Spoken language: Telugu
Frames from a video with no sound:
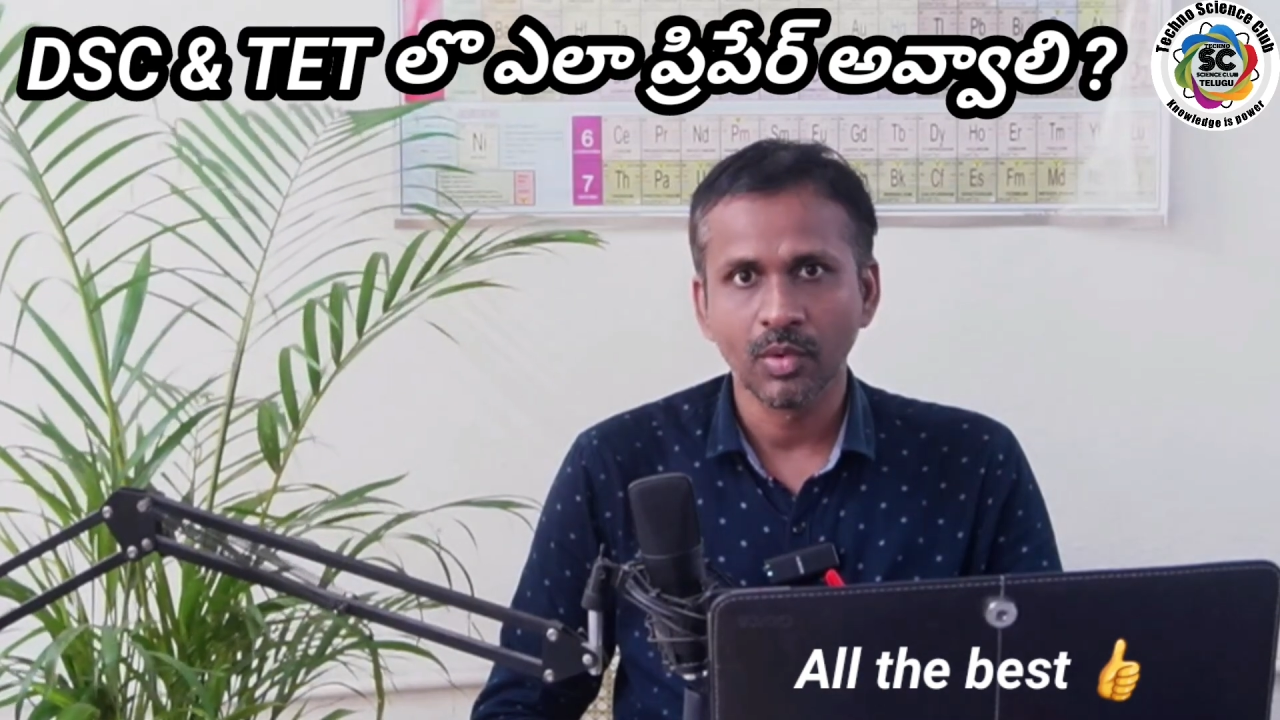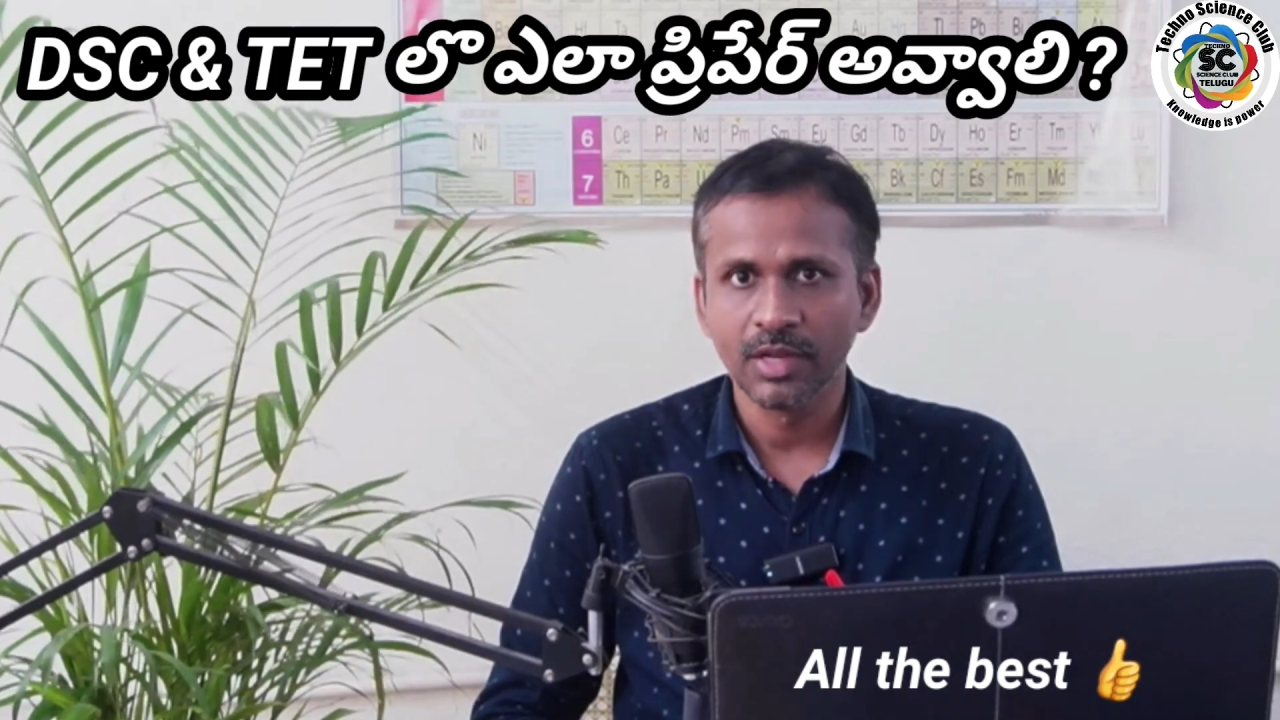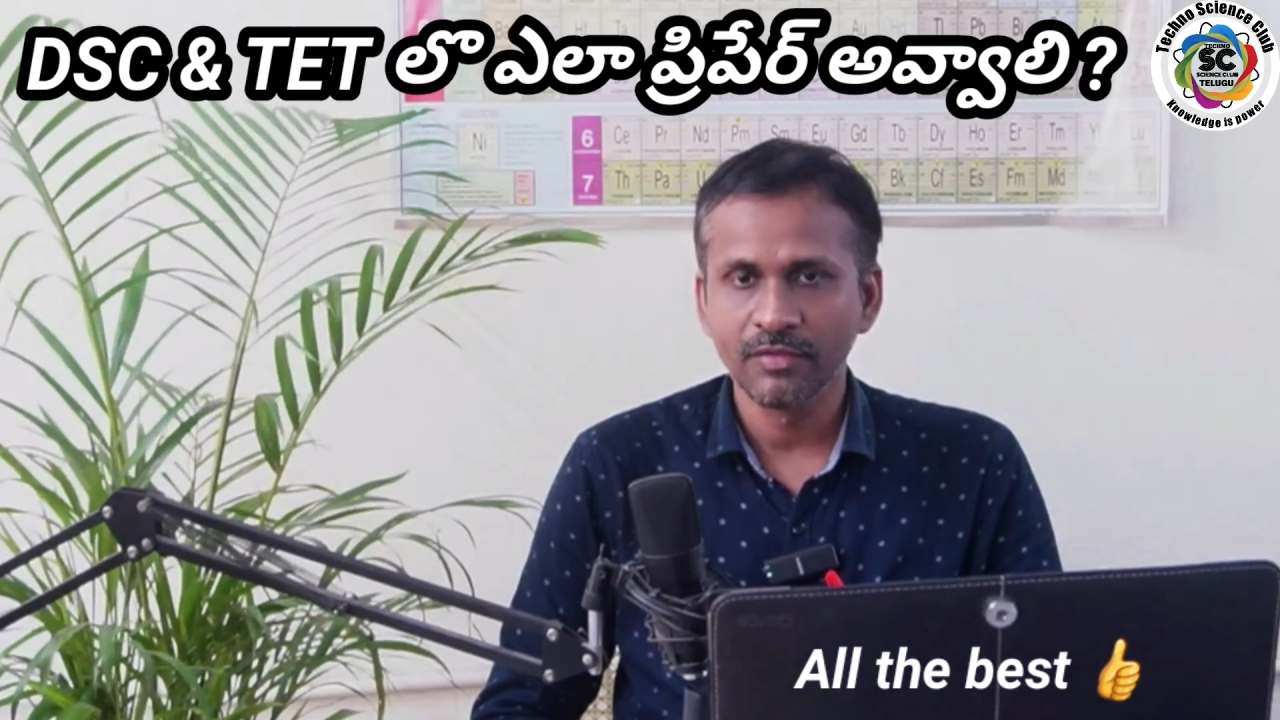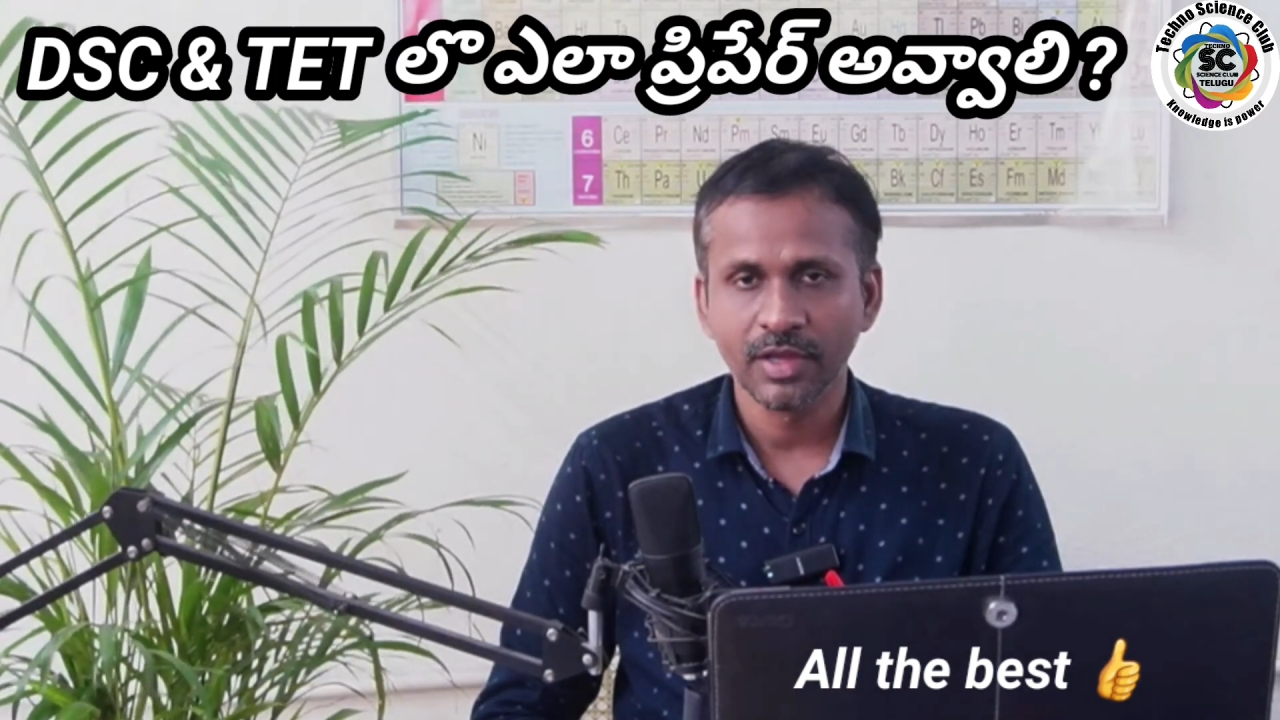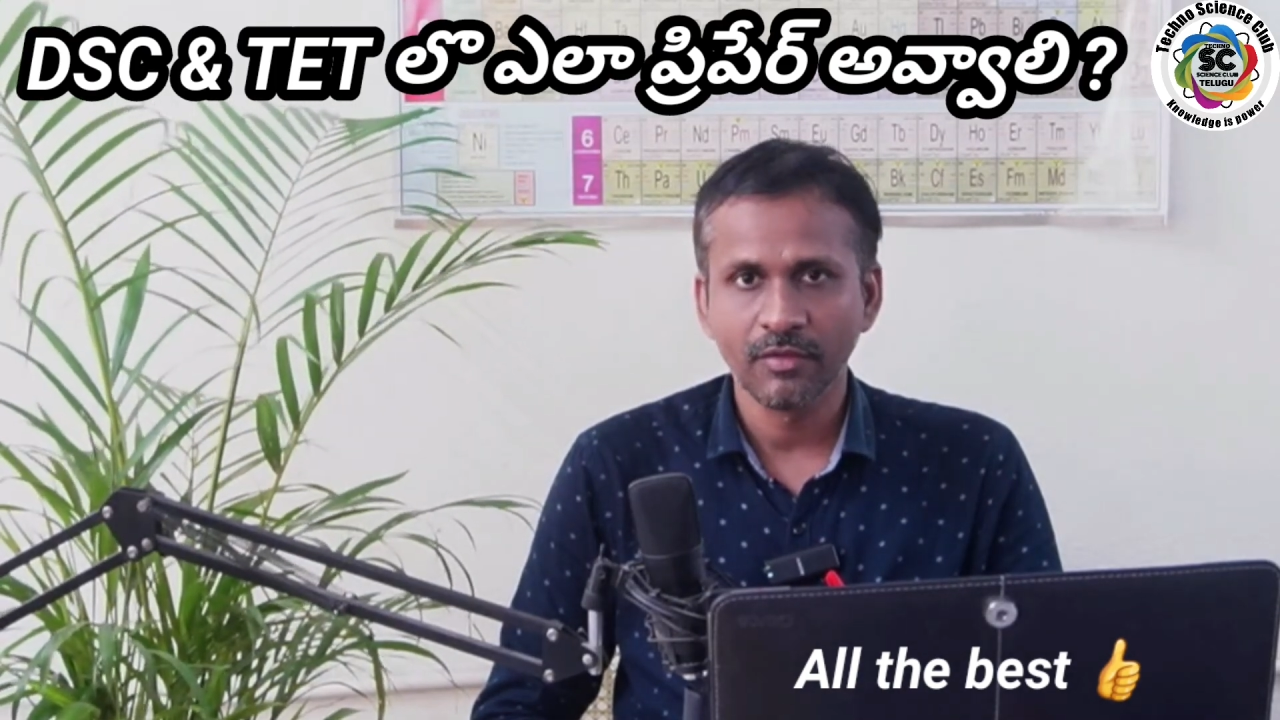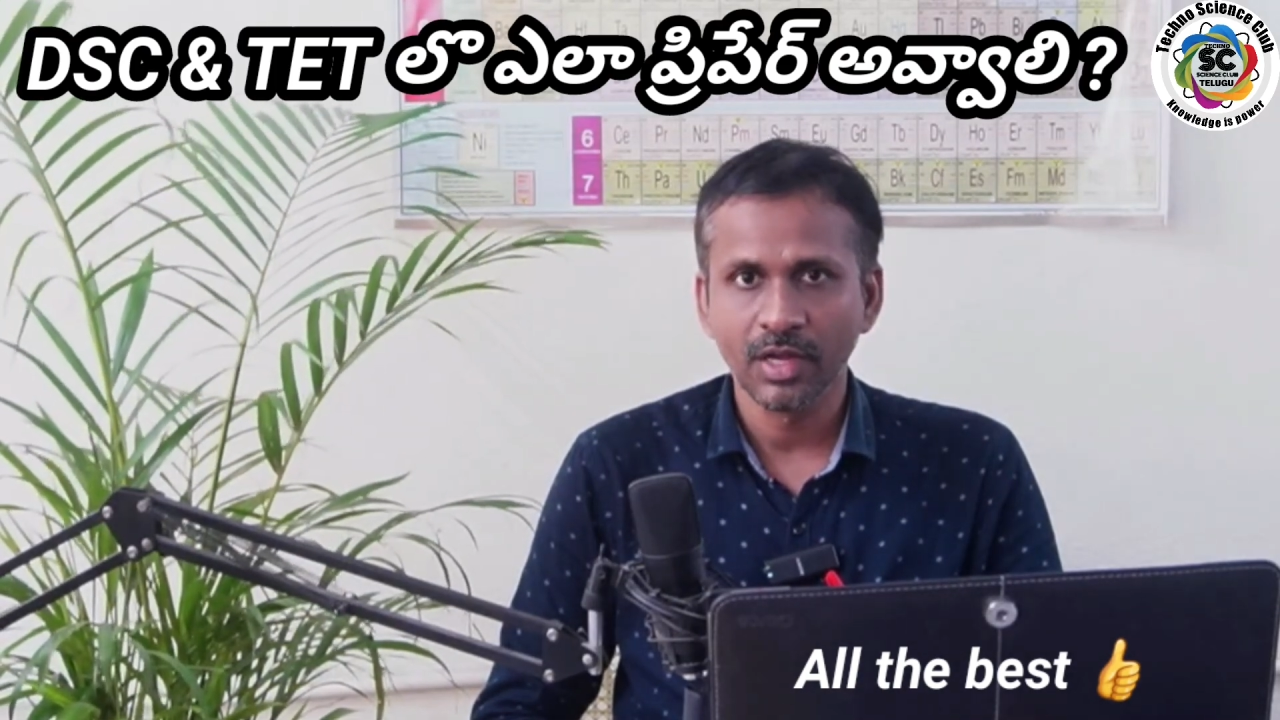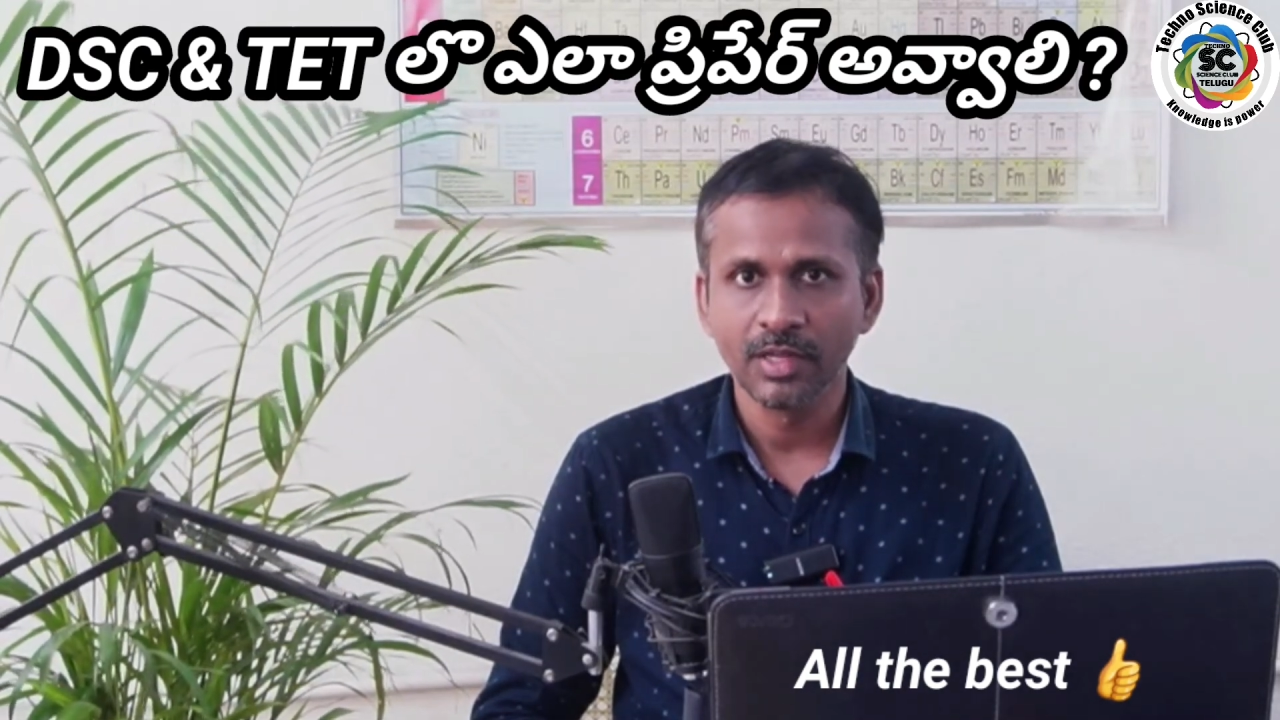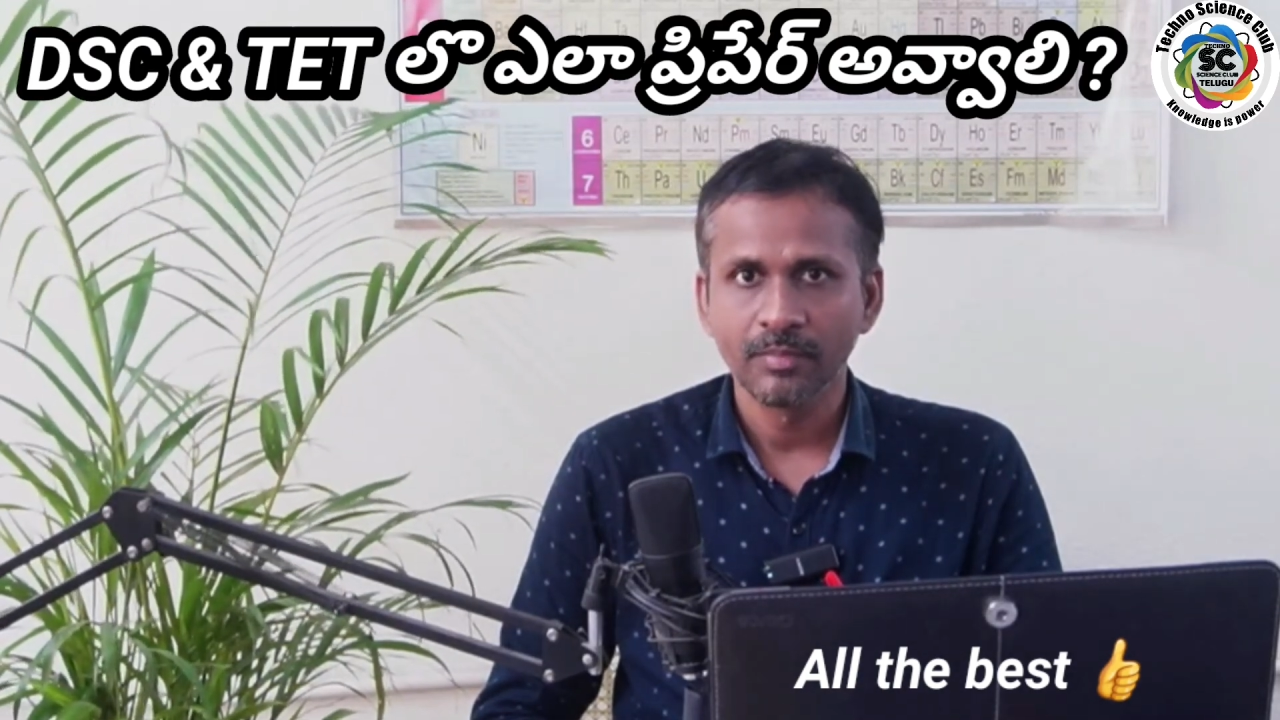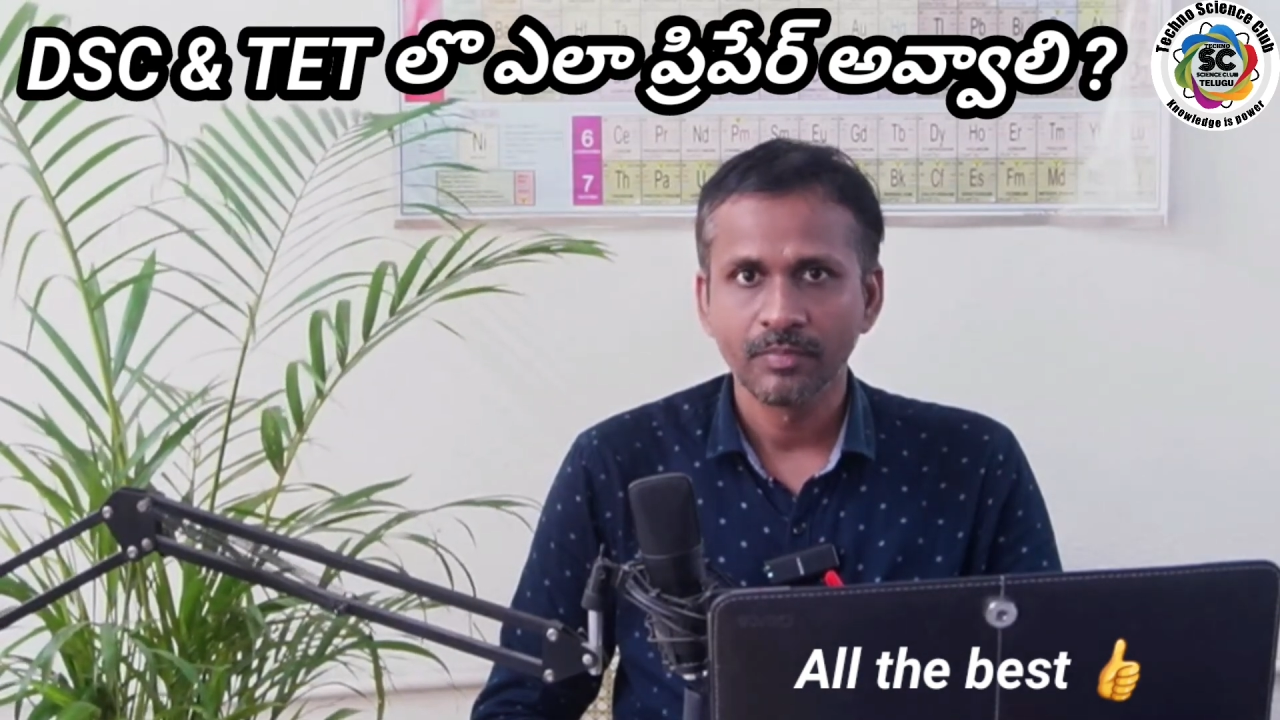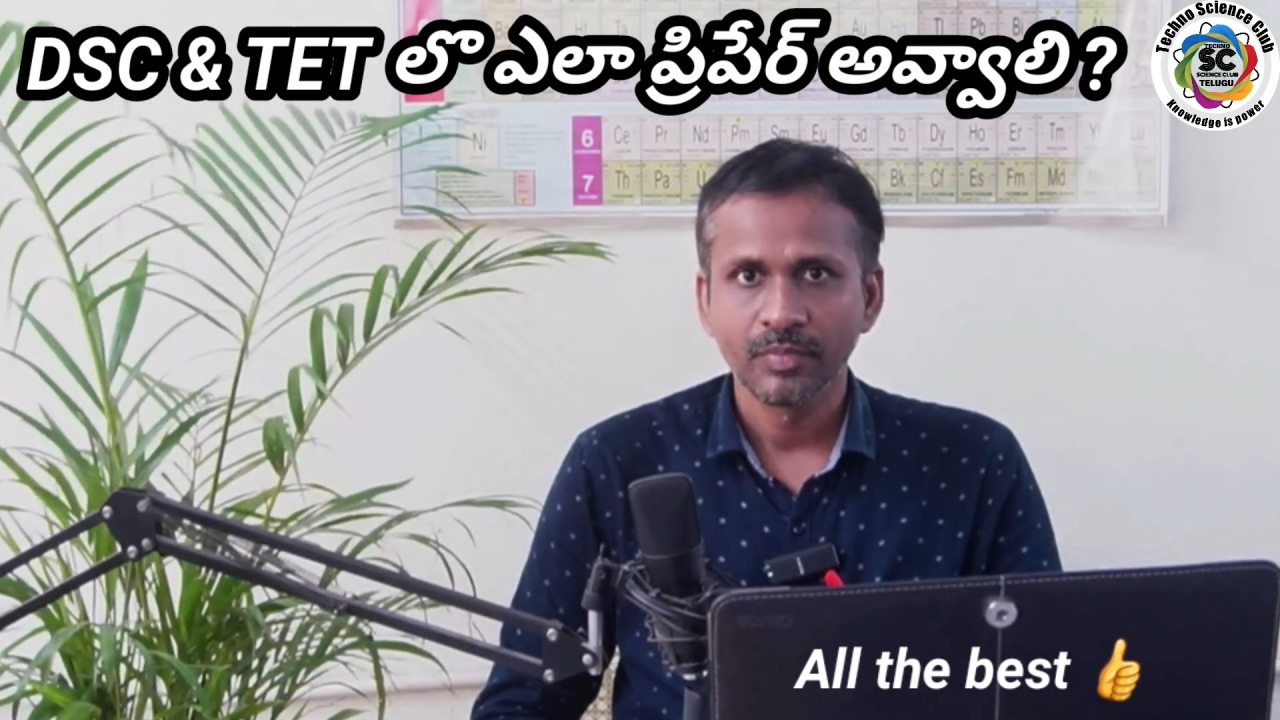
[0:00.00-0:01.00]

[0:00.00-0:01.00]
క్వాలిఫై అవ్వాలి